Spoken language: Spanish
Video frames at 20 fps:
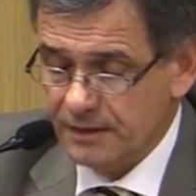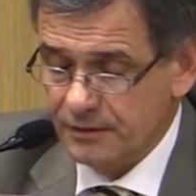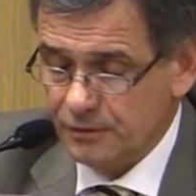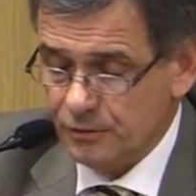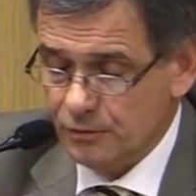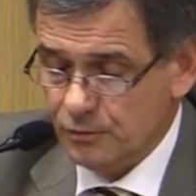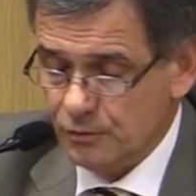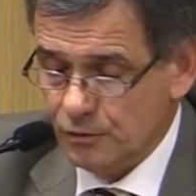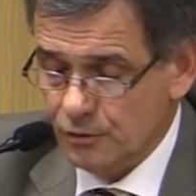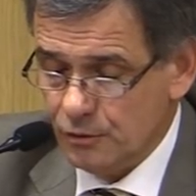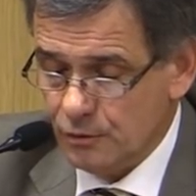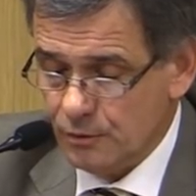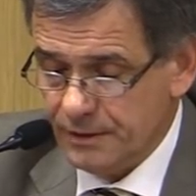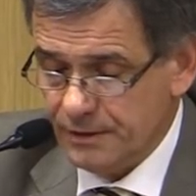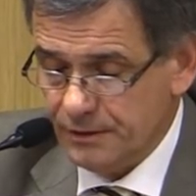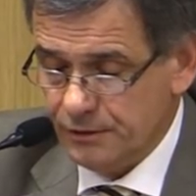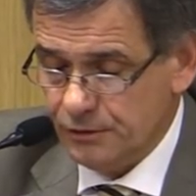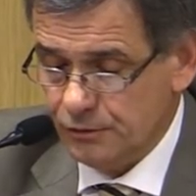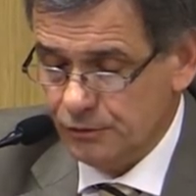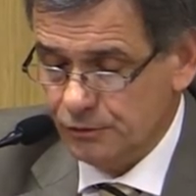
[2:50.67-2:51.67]
artículo
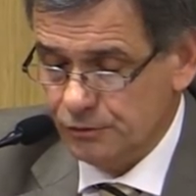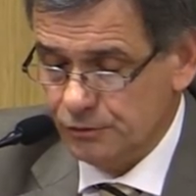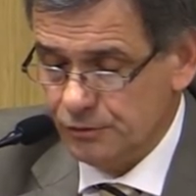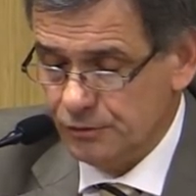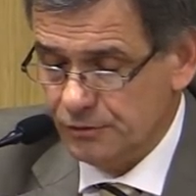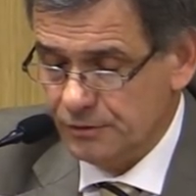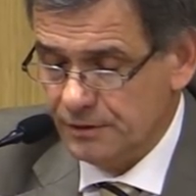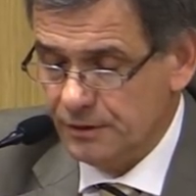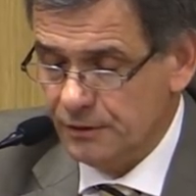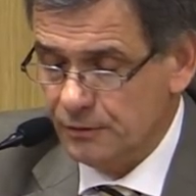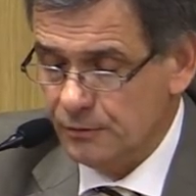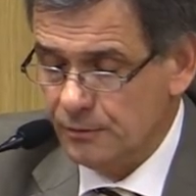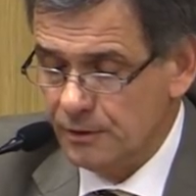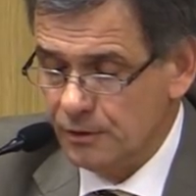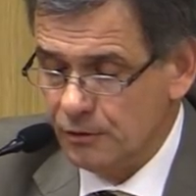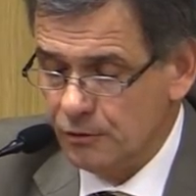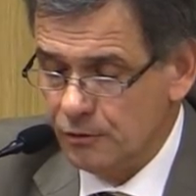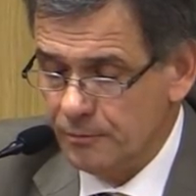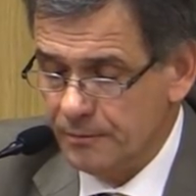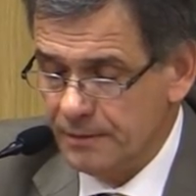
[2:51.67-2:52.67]
248 y 239
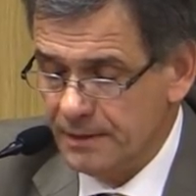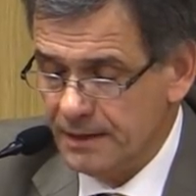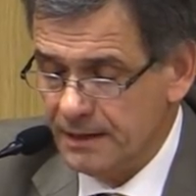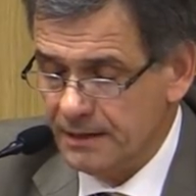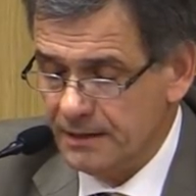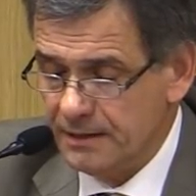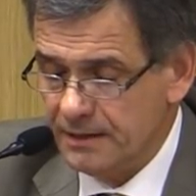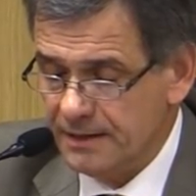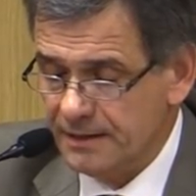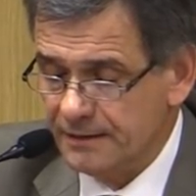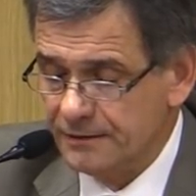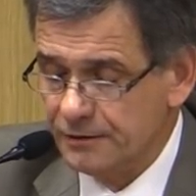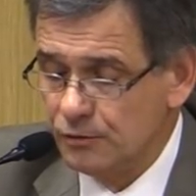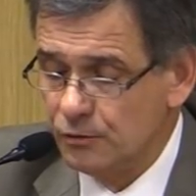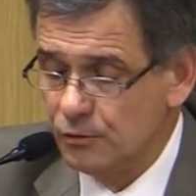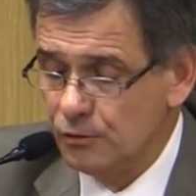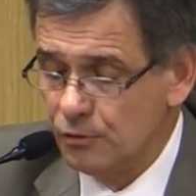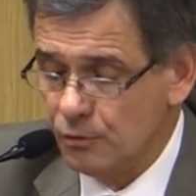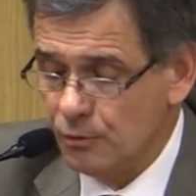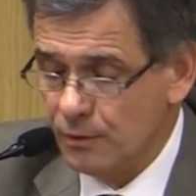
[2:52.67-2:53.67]
del Código Penal y
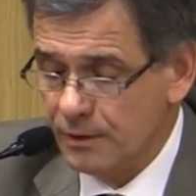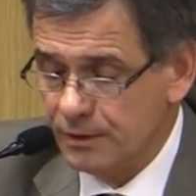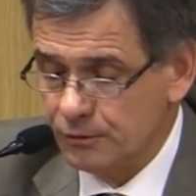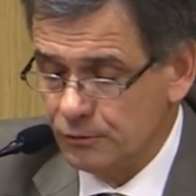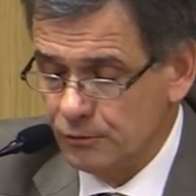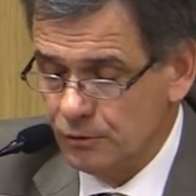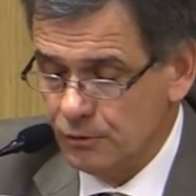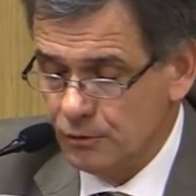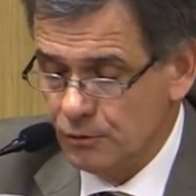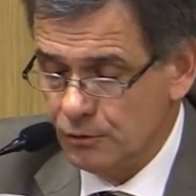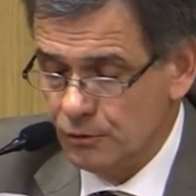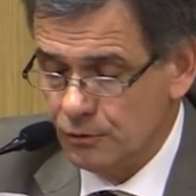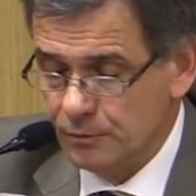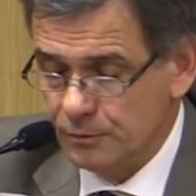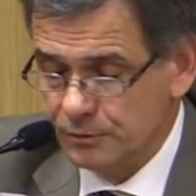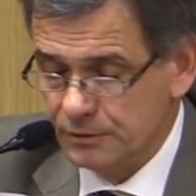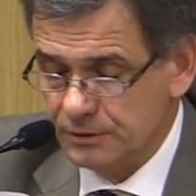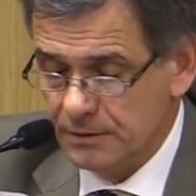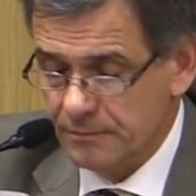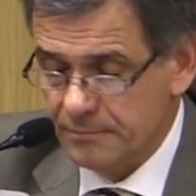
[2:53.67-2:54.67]
artículo 4 del Código
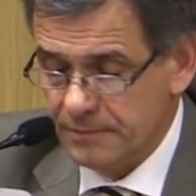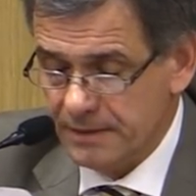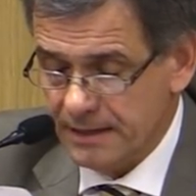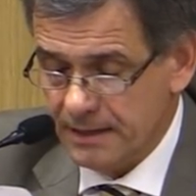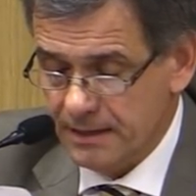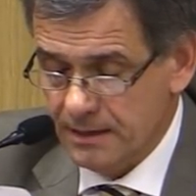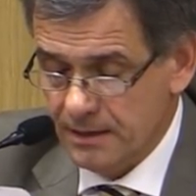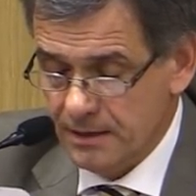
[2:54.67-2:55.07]
Procesal Penal.